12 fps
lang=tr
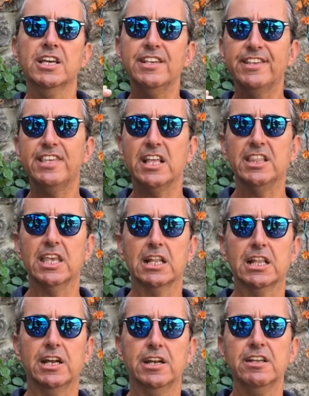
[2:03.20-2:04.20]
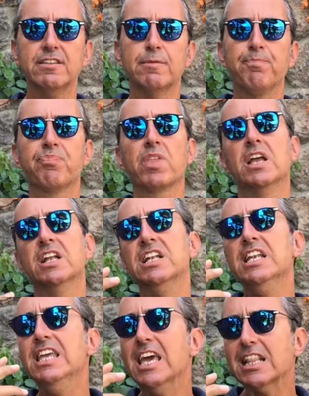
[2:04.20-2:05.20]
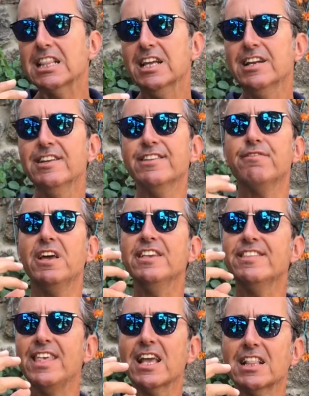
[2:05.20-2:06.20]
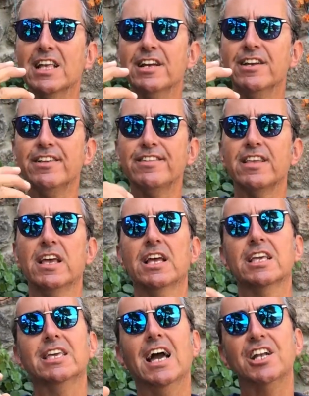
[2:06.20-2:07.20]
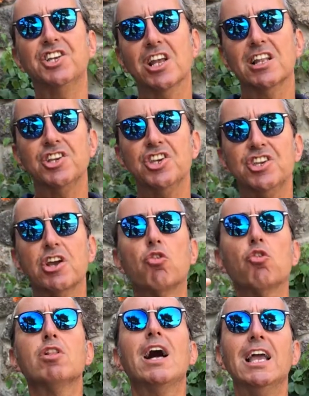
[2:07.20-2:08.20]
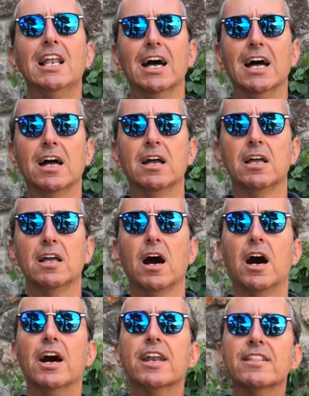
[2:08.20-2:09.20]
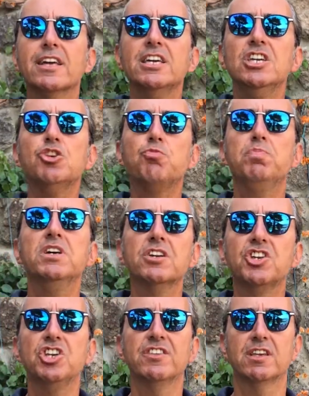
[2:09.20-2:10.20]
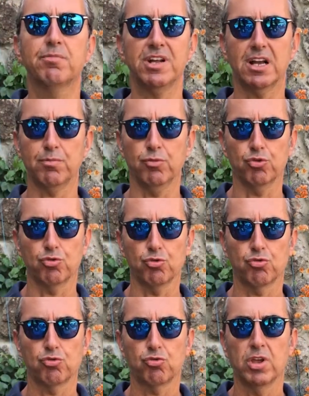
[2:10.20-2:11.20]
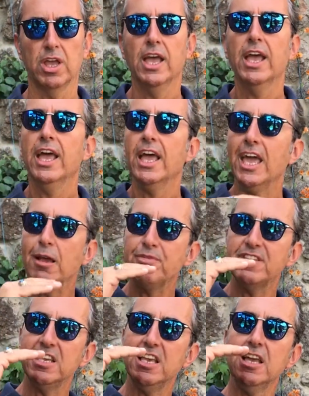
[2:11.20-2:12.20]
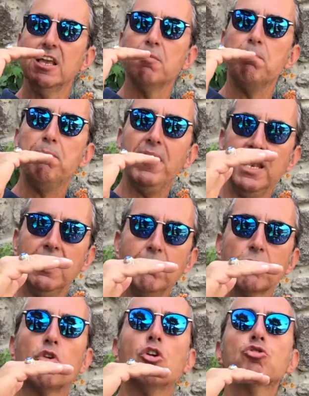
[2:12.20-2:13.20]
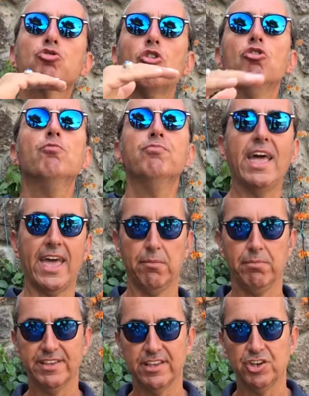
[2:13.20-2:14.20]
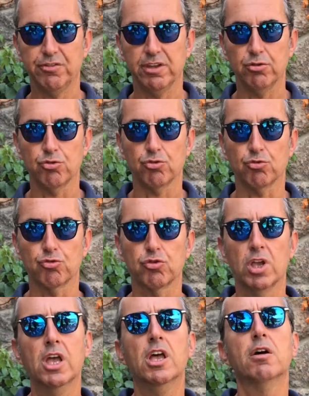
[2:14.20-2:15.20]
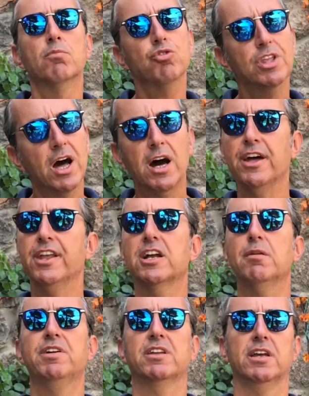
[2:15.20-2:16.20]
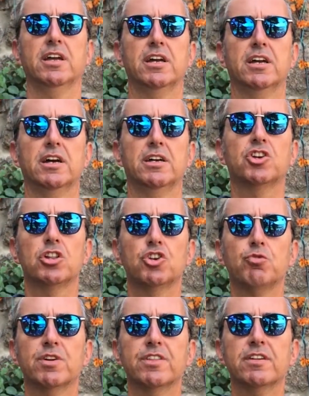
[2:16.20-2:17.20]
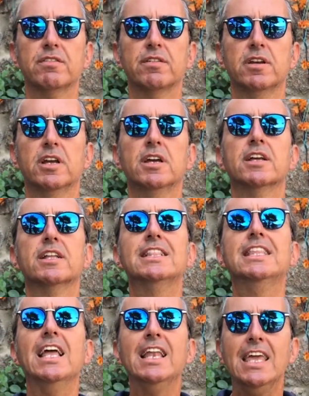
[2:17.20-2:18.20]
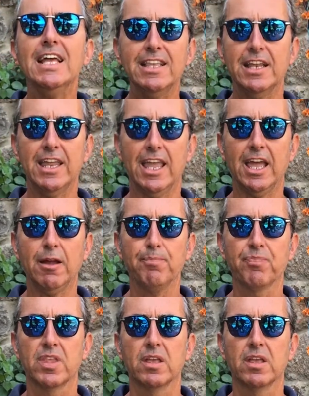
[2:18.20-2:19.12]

hissettikleriniz, niyetleriniz ve istekleriniz gerçekleşecek olayla arada hiçbir çizgi bırakmıyorsunuz. Hepsi benim kontrolümde mesajı veriyorsunuz. Bu da harika bir e, çalışmadır. Deneye deneye